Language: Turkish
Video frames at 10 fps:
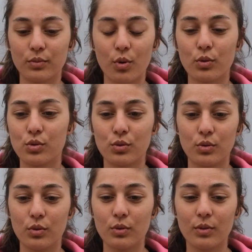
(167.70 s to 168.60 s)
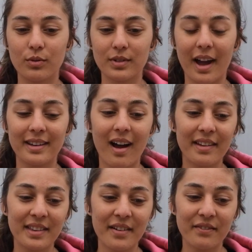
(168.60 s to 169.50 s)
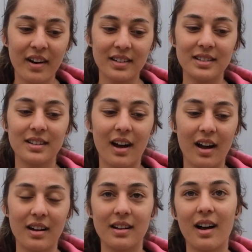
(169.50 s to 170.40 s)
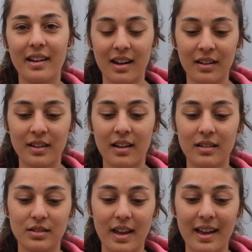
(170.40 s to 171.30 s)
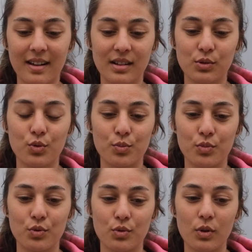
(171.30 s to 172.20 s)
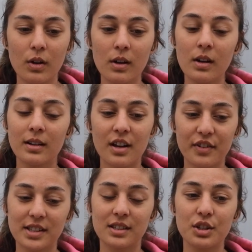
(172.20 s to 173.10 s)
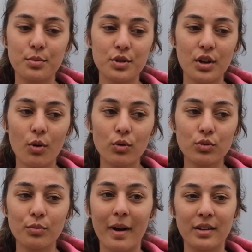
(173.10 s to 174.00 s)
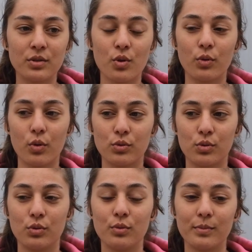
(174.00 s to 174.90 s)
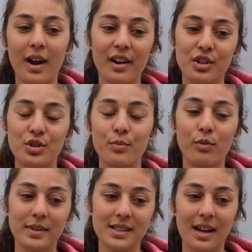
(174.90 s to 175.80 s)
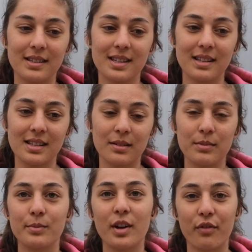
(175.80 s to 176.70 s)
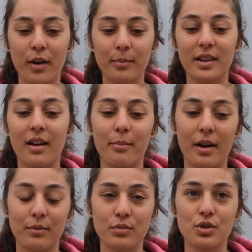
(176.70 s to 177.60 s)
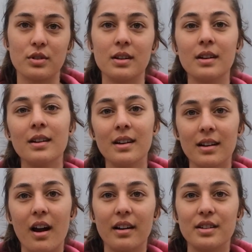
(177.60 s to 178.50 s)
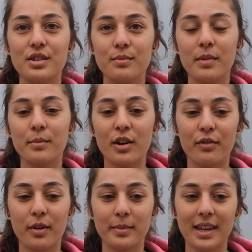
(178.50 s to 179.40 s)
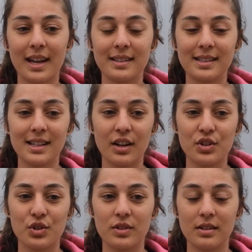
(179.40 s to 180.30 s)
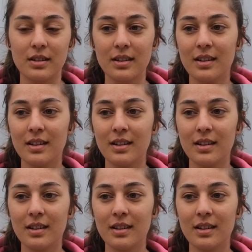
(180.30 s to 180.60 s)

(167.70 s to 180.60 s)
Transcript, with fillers: kötüydü. Yani annem vardı ayağına enkaz düşmüştü. Kafasında hiçbir şey yoktu. Ben çok kötüydüm. Kardeşim olmasaydı zaten benim kafam da kapanmıştı. Kardeşim benim kafamı kendisi açtı.